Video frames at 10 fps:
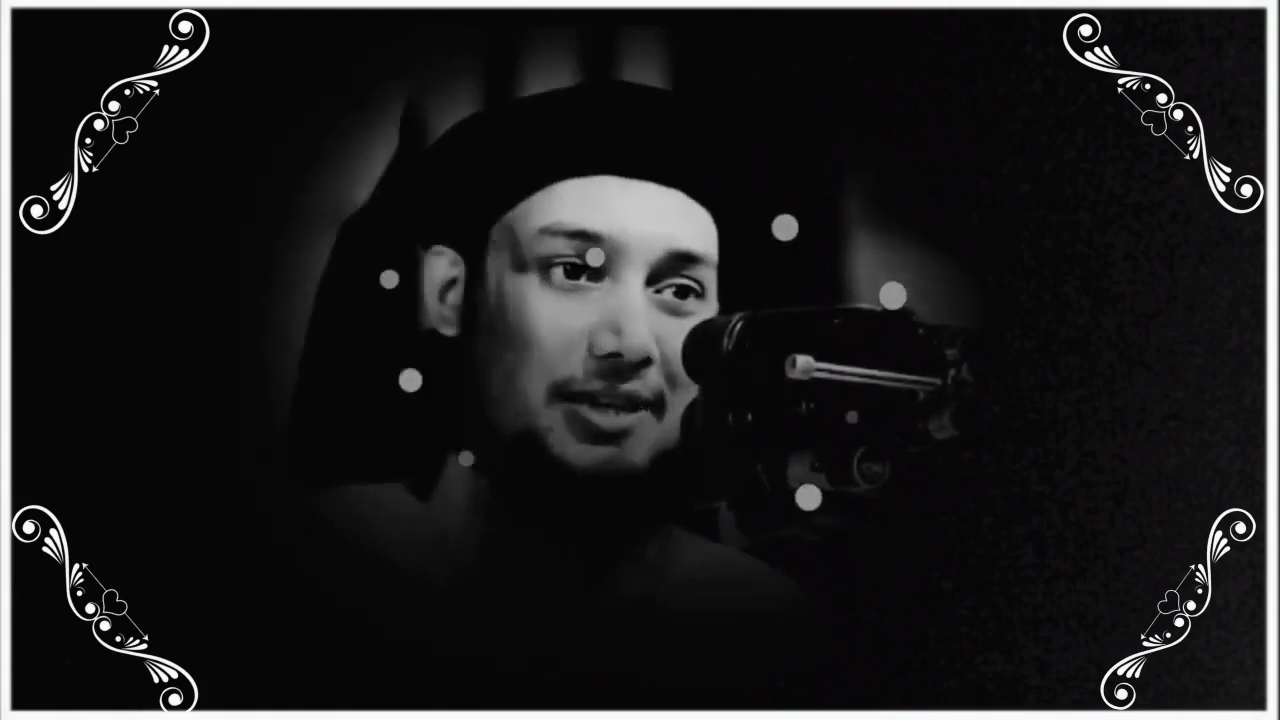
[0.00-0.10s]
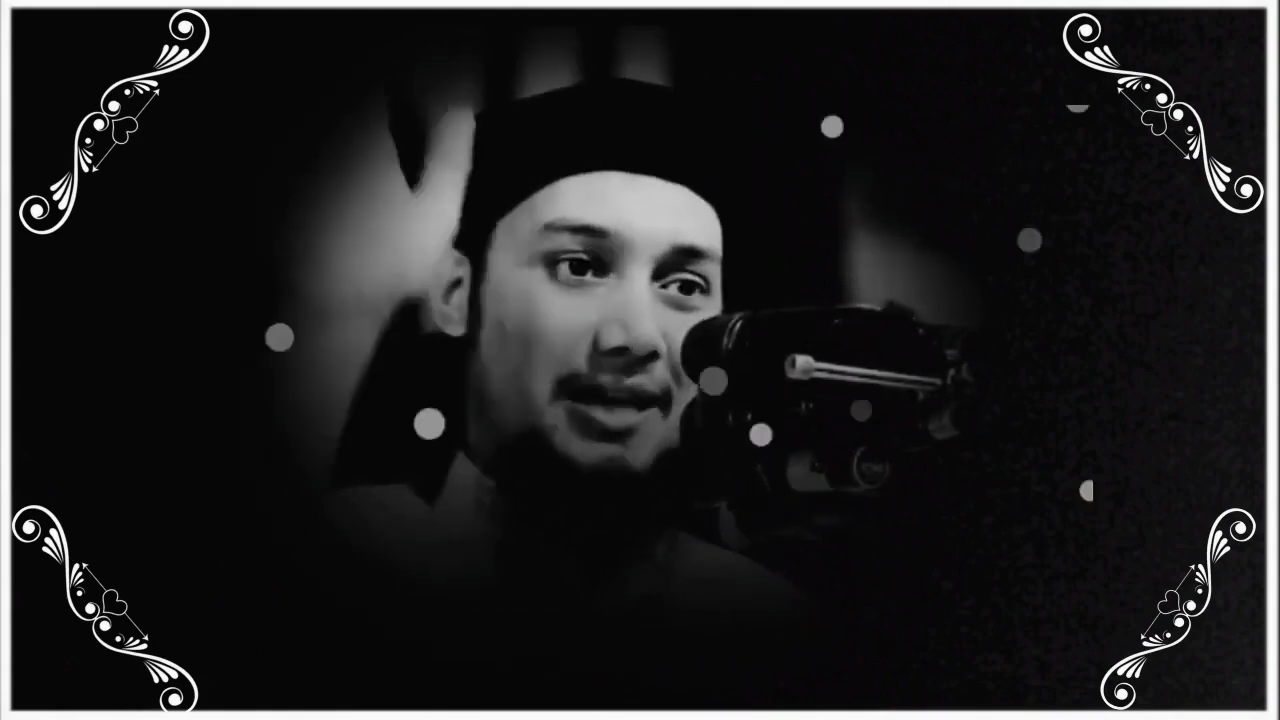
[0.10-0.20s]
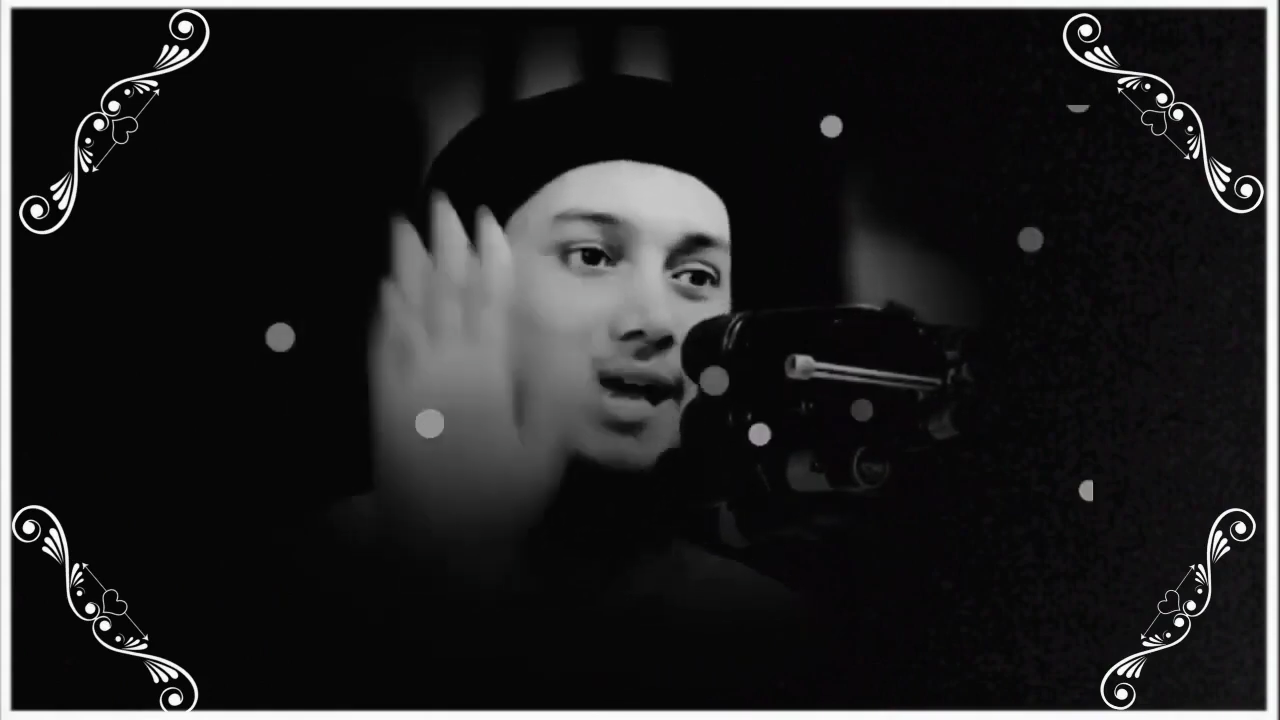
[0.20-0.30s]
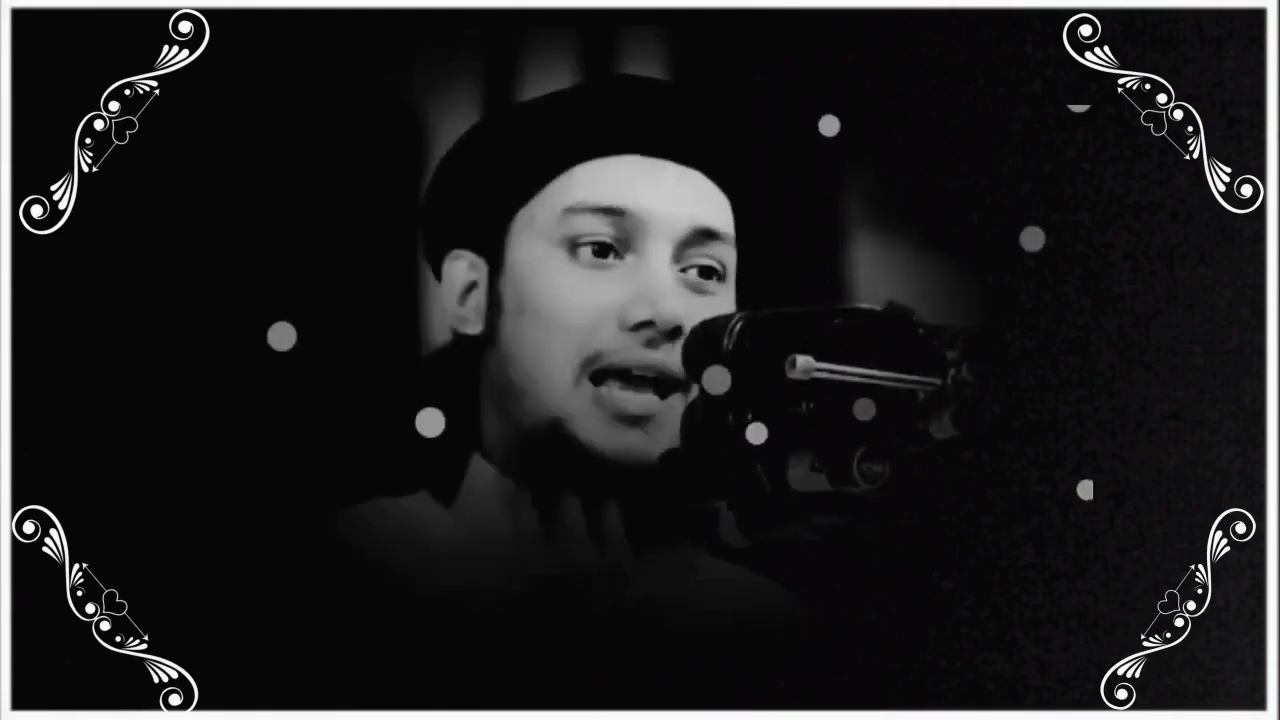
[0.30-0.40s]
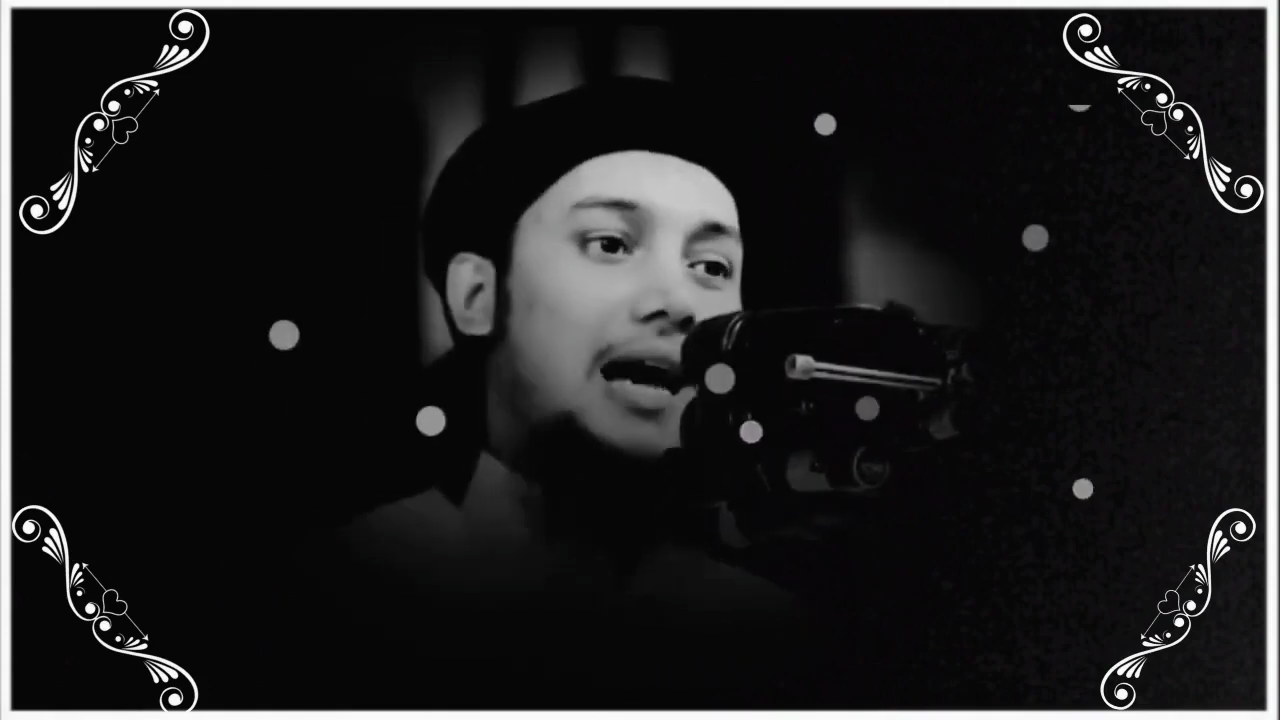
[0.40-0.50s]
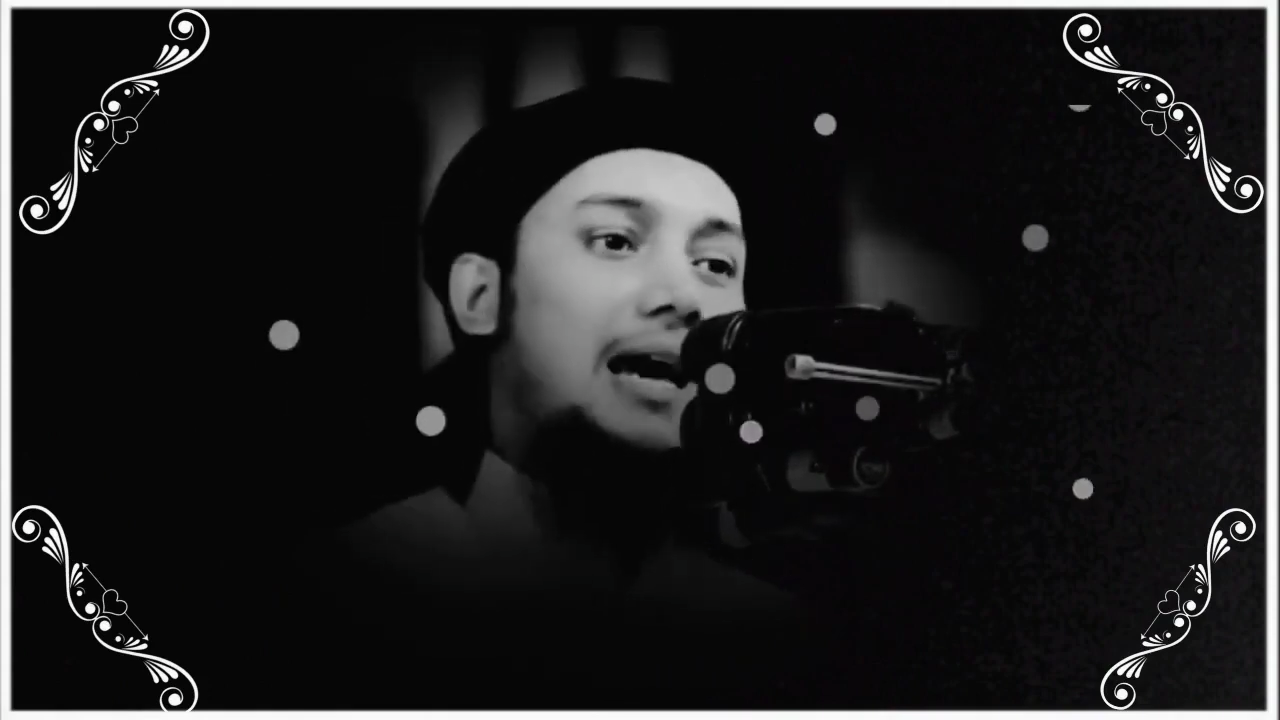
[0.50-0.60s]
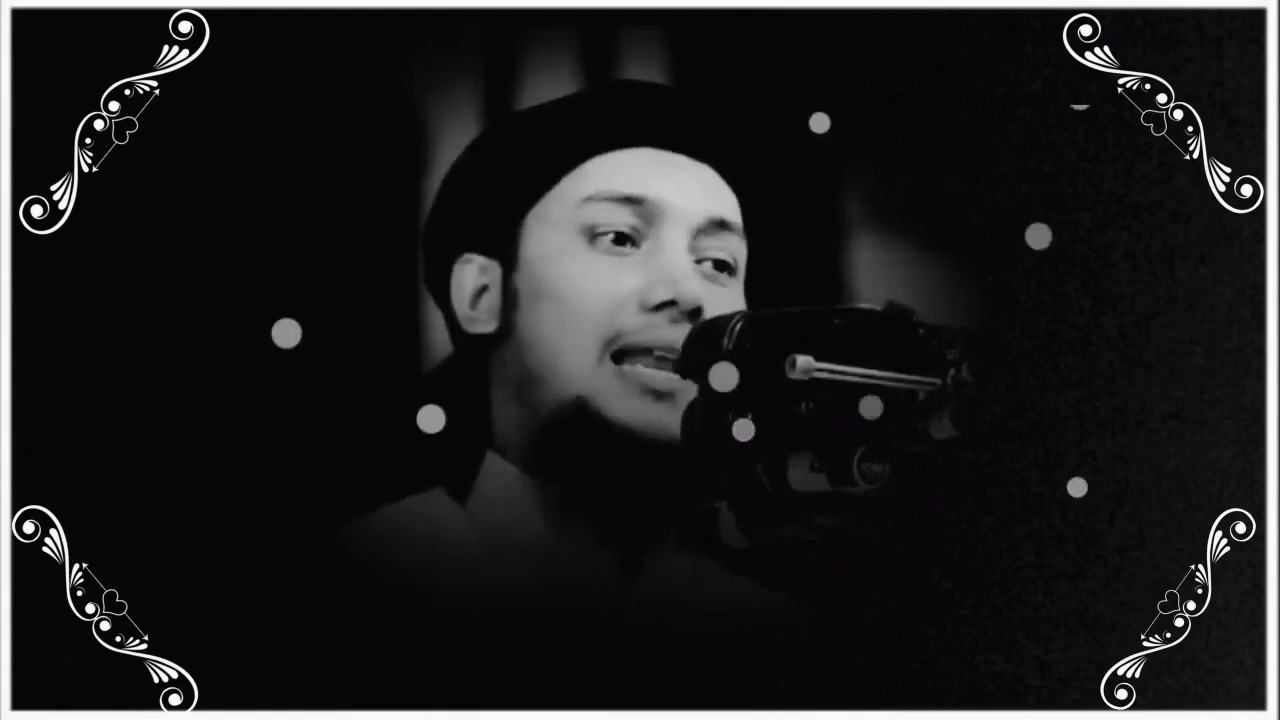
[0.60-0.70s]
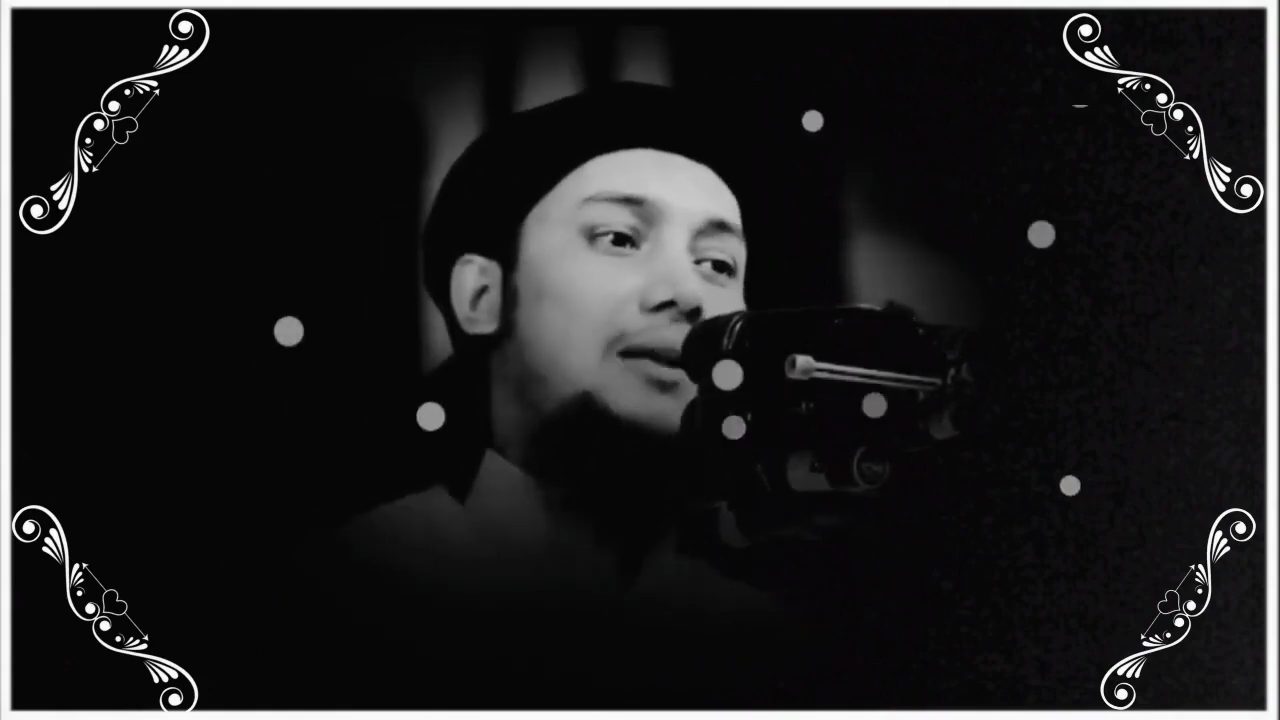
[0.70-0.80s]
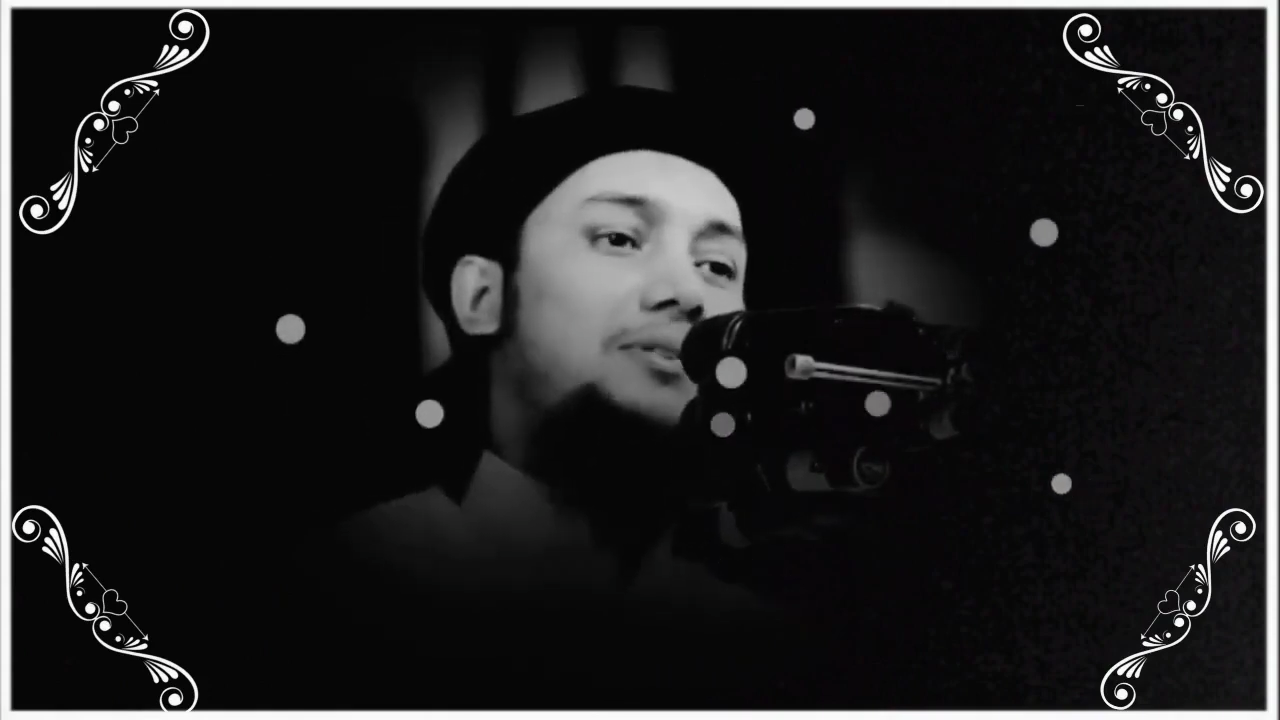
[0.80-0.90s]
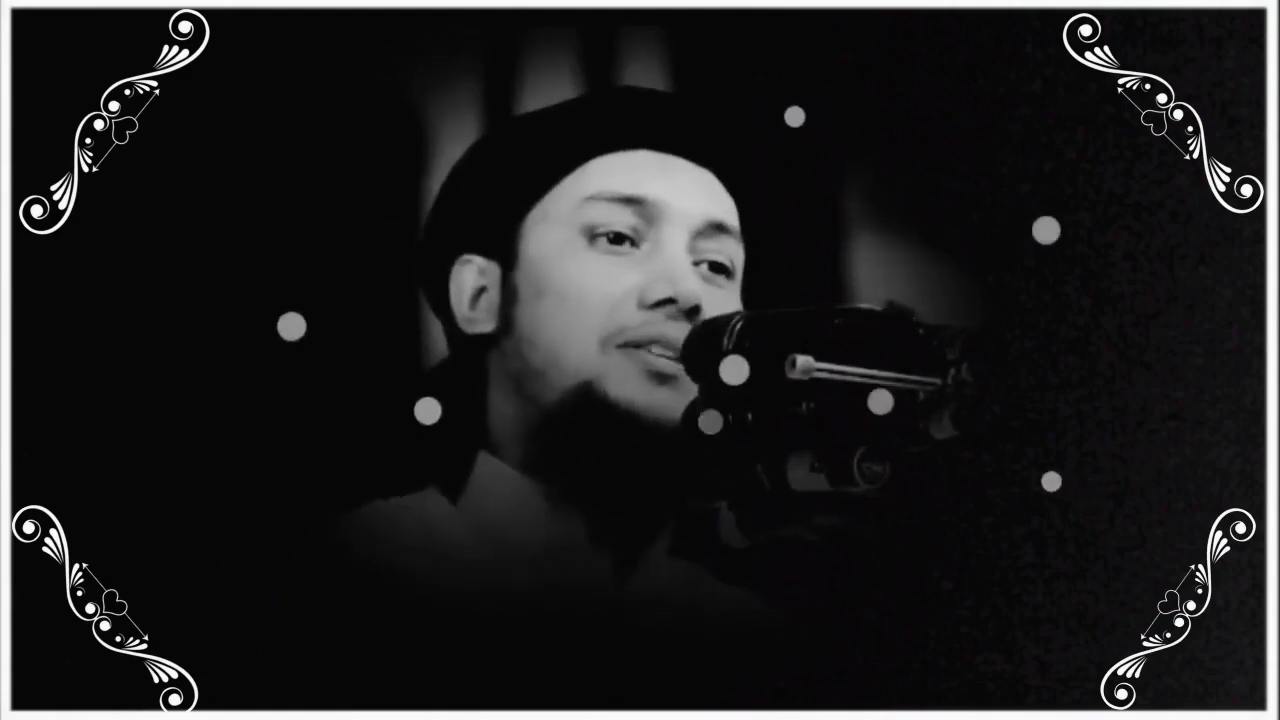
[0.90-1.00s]
না
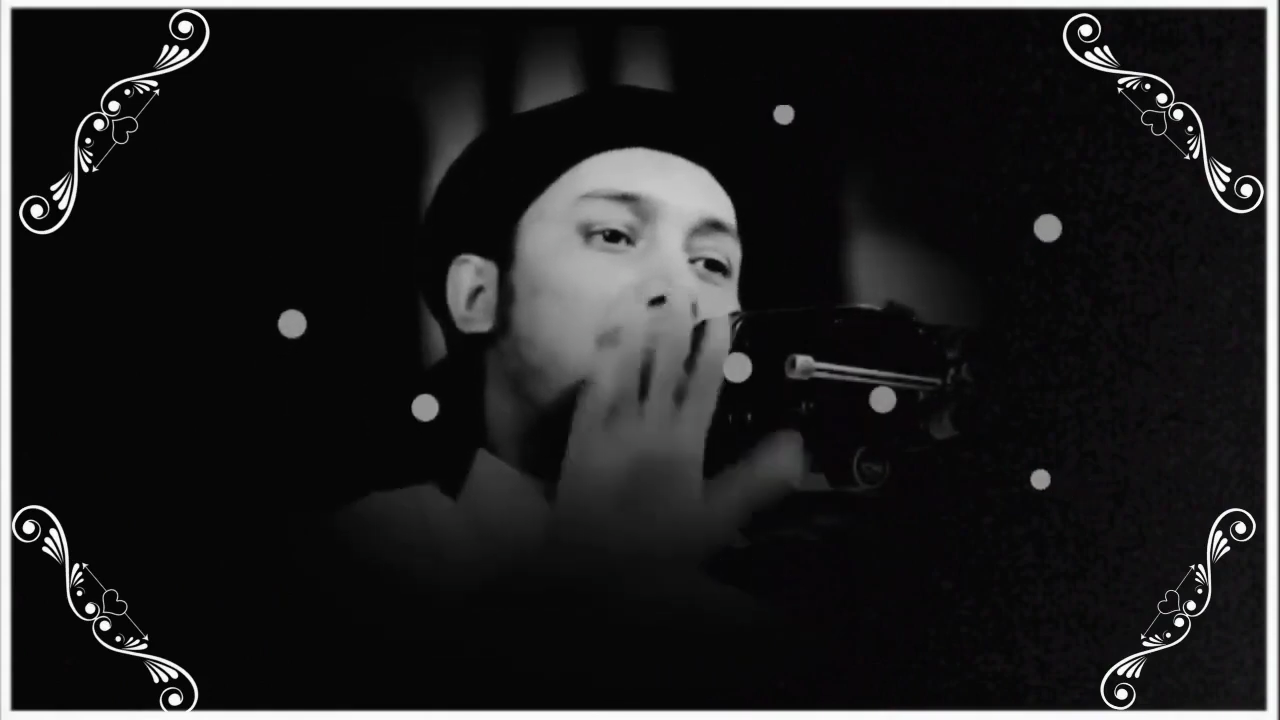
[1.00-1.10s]
আল্লাহর বাস্তে